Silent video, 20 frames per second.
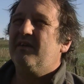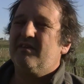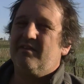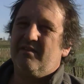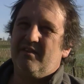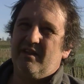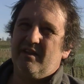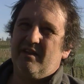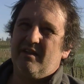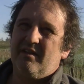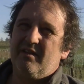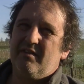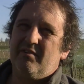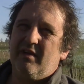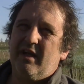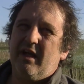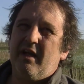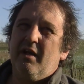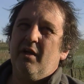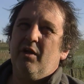Euh,
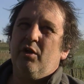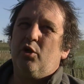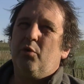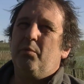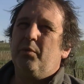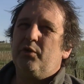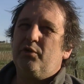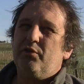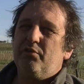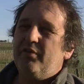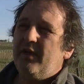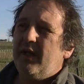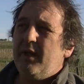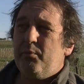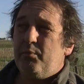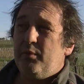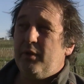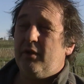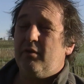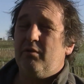voilà comment je fais. Et
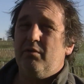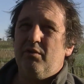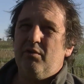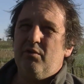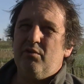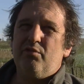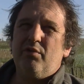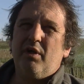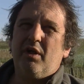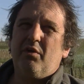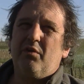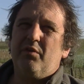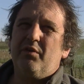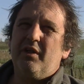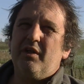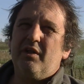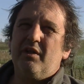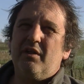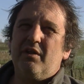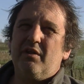puis une fois qu'on
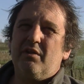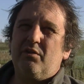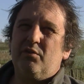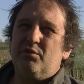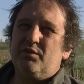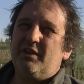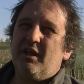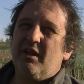est qu'on s'est